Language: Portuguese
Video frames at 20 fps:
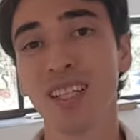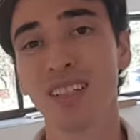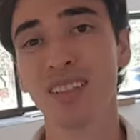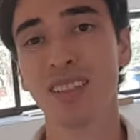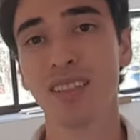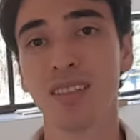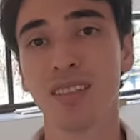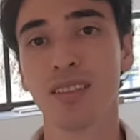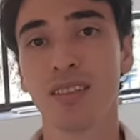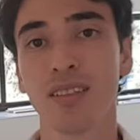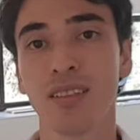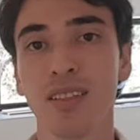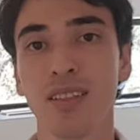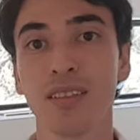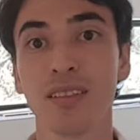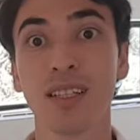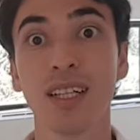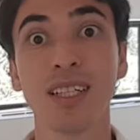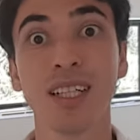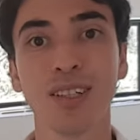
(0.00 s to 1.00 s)
dessas
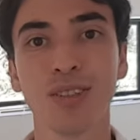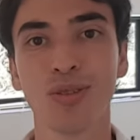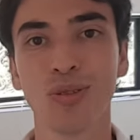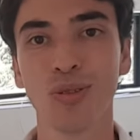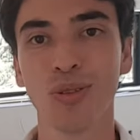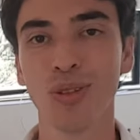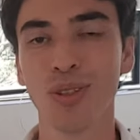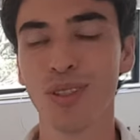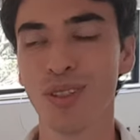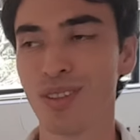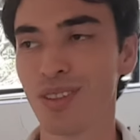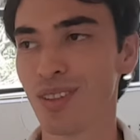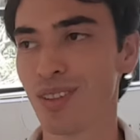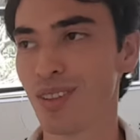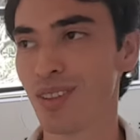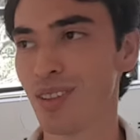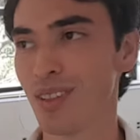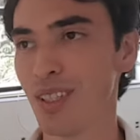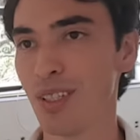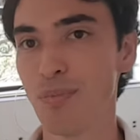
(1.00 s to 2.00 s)
instalações
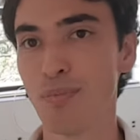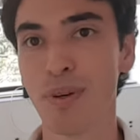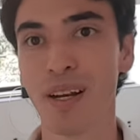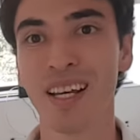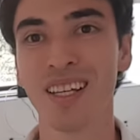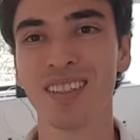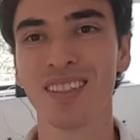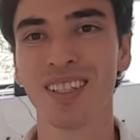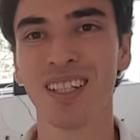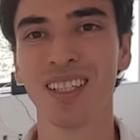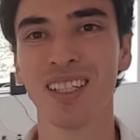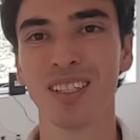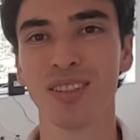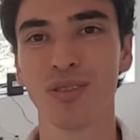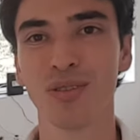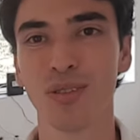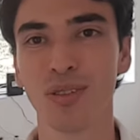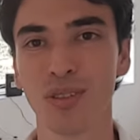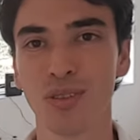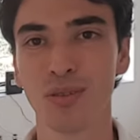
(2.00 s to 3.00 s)
e
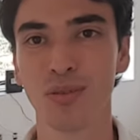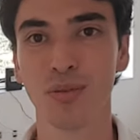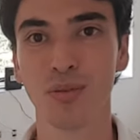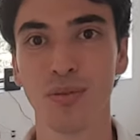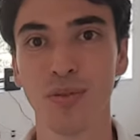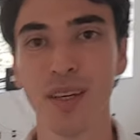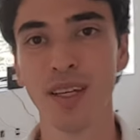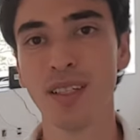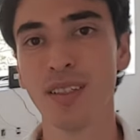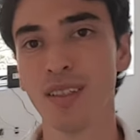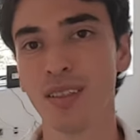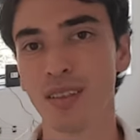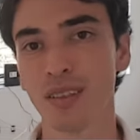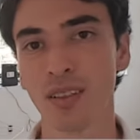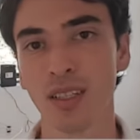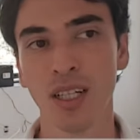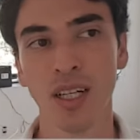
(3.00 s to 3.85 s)
pré-instalações feitas,